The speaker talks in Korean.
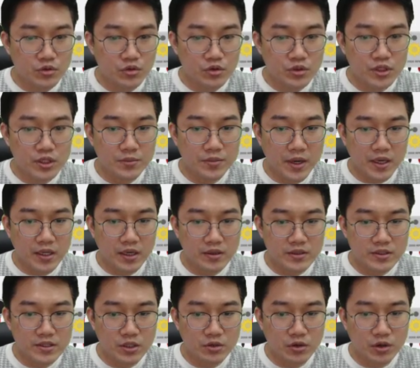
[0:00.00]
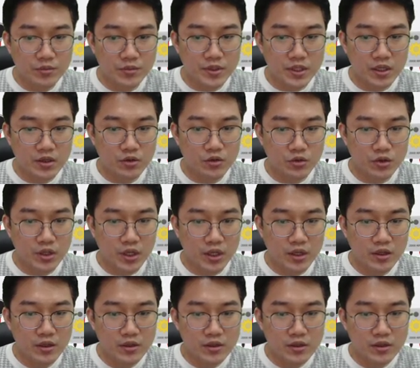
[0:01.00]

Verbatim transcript: 이렇게 방향을 잡고 합니다 이렇게